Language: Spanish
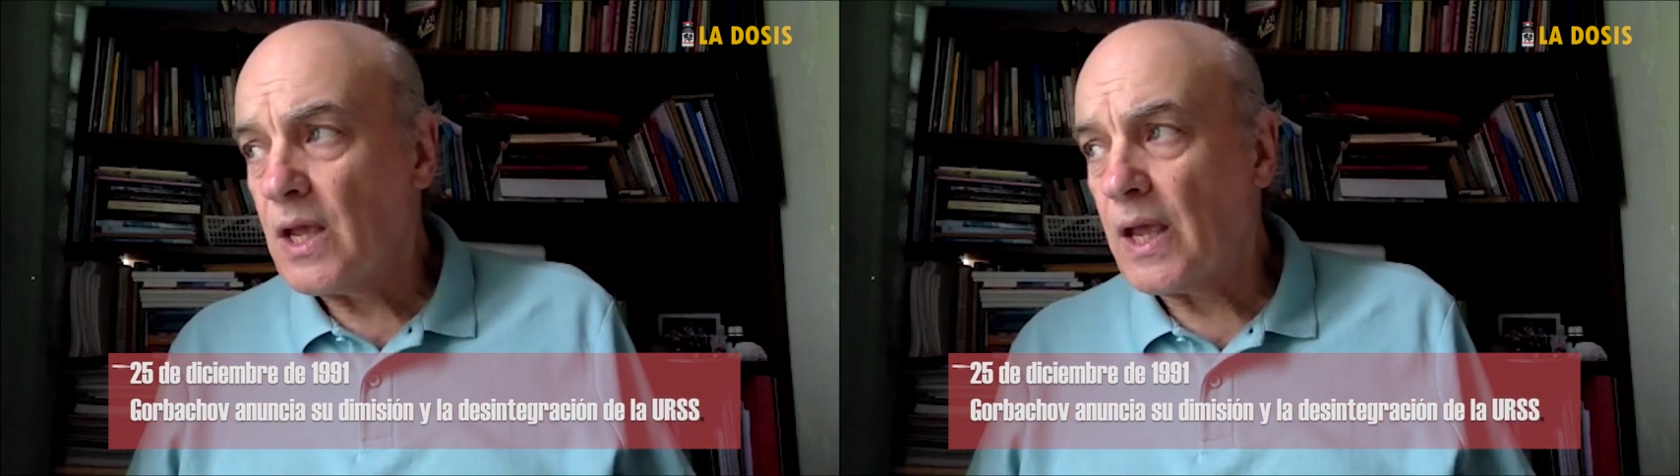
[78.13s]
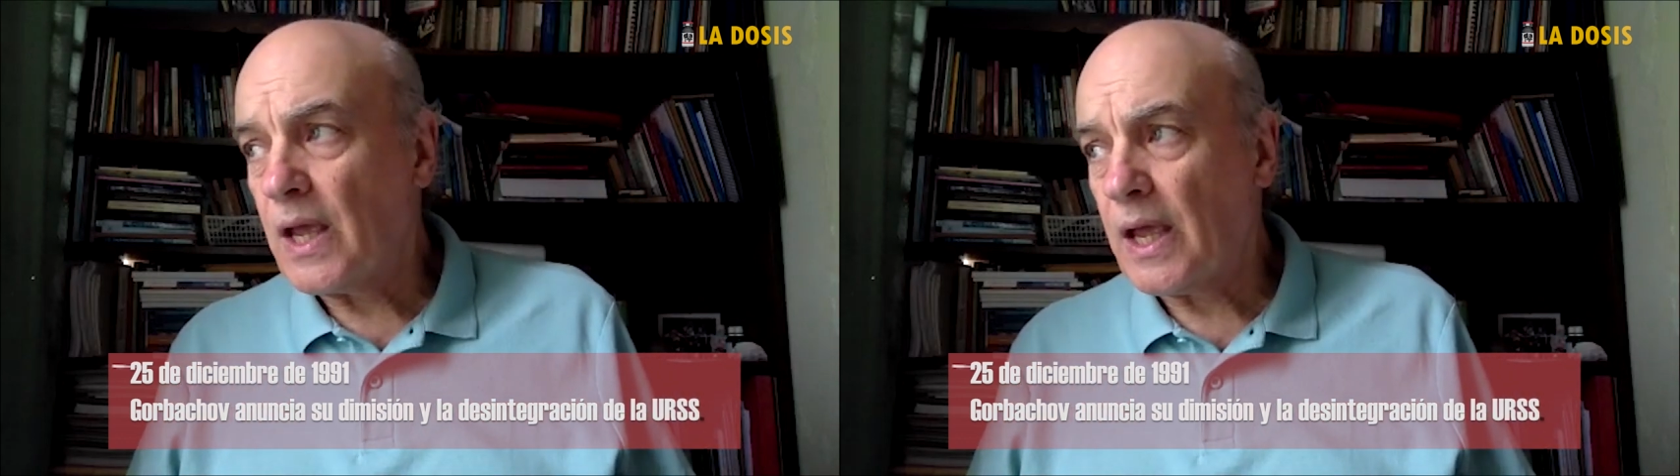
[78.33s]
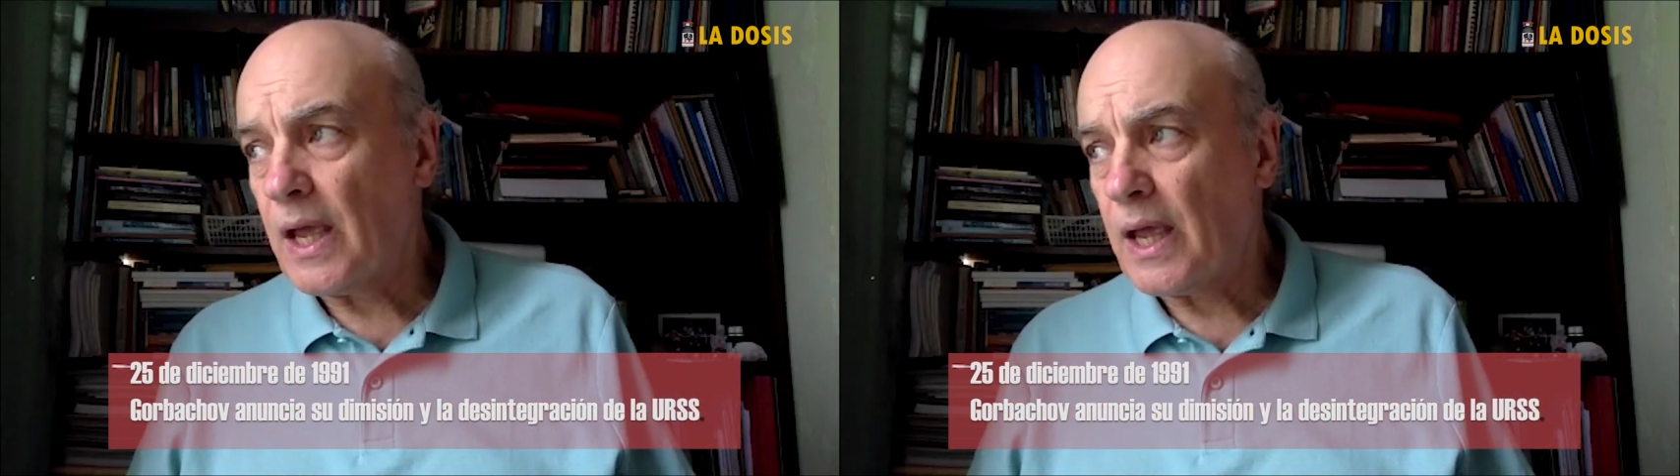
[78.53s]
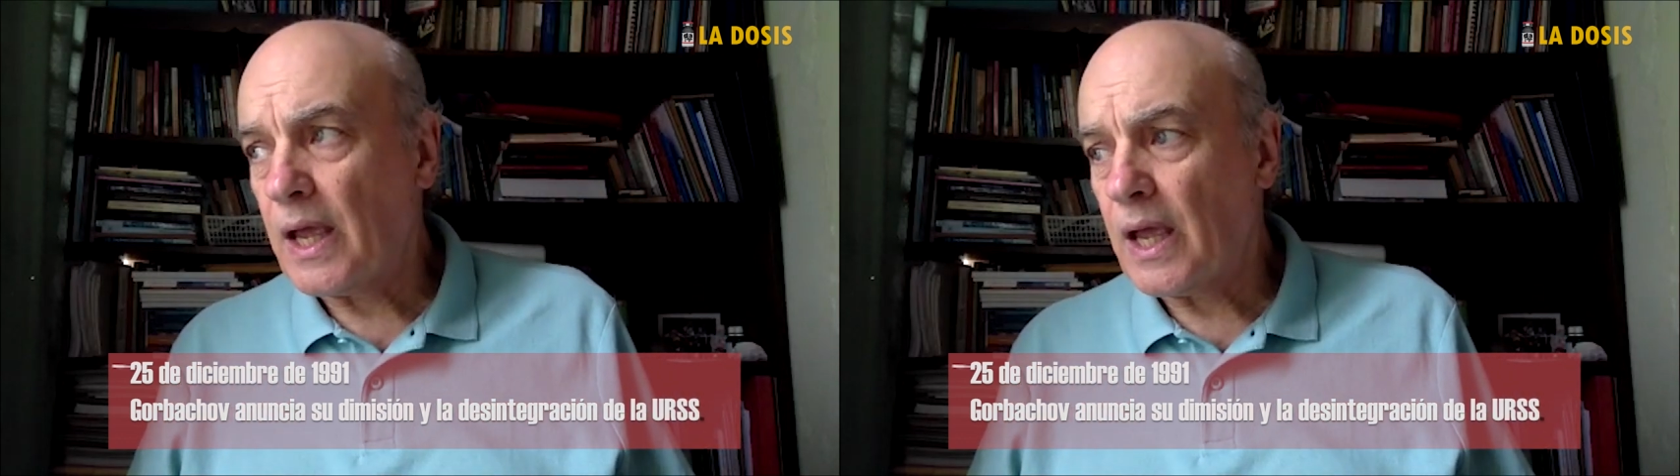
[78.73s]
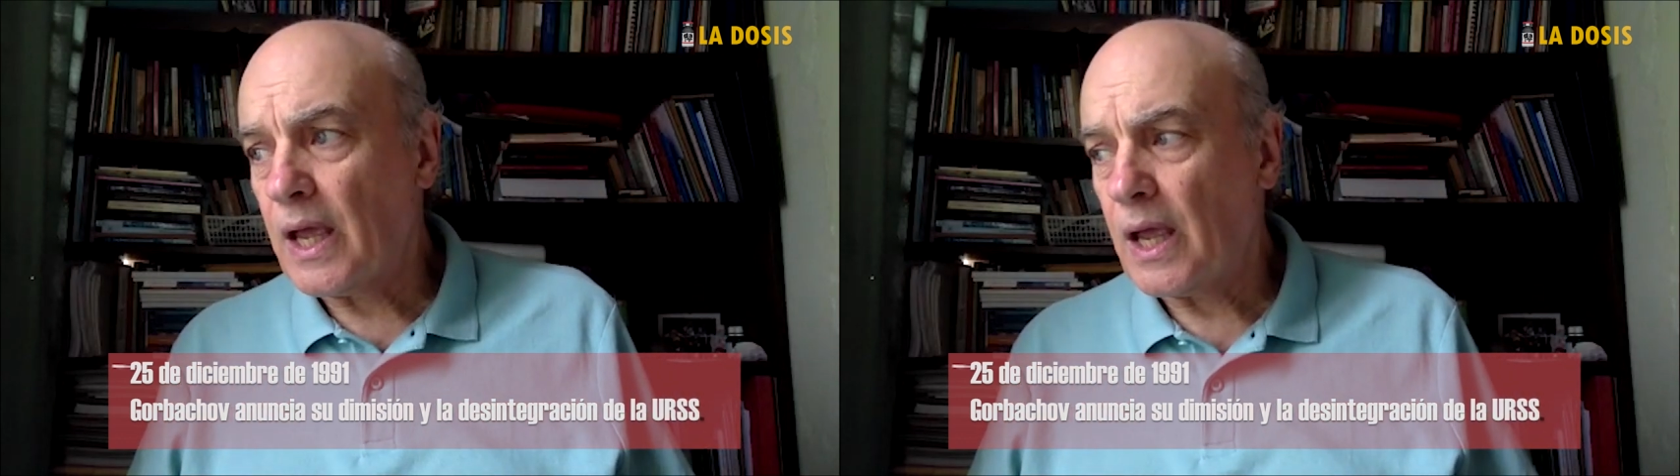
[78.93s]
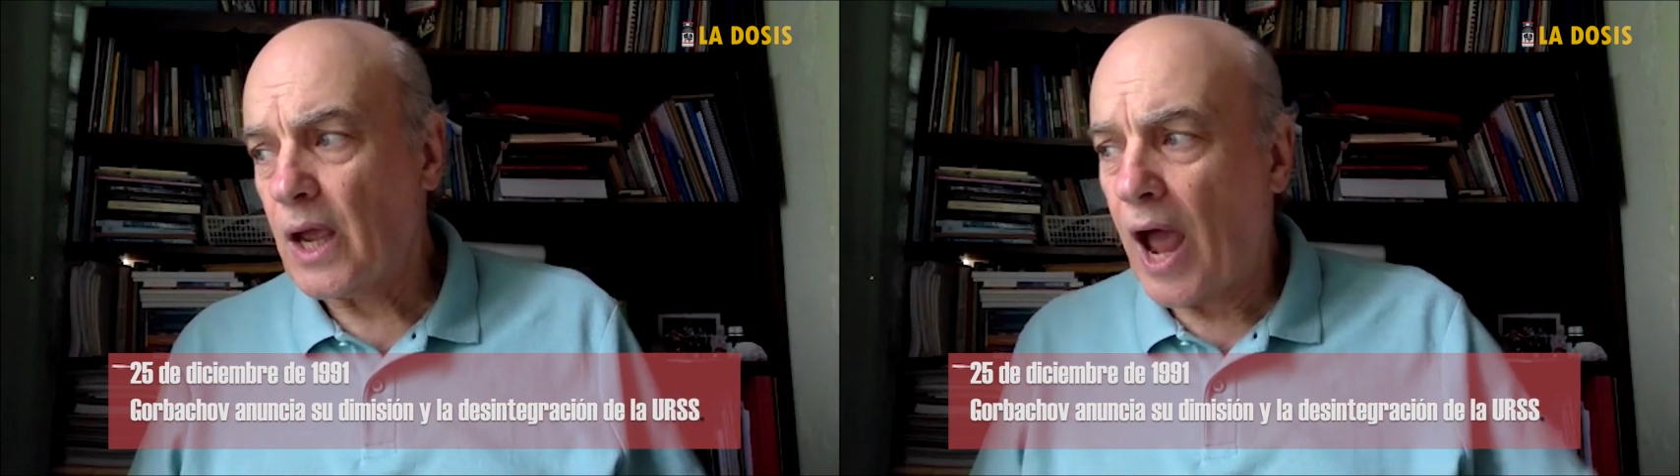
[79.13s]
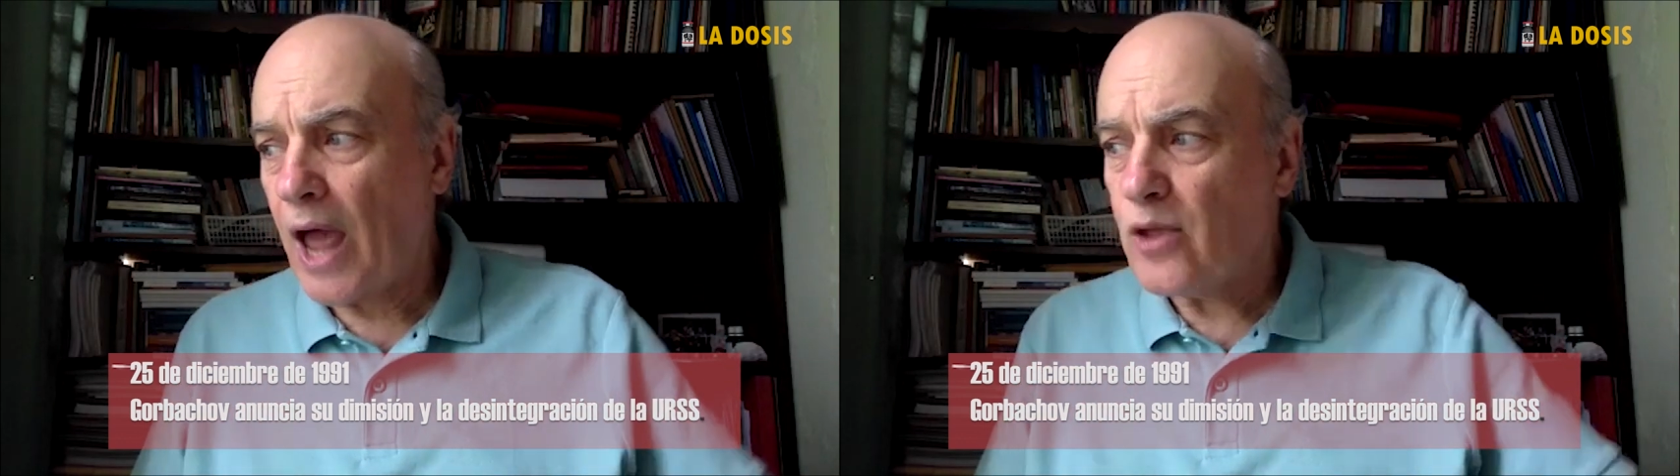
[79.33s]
Eh, hay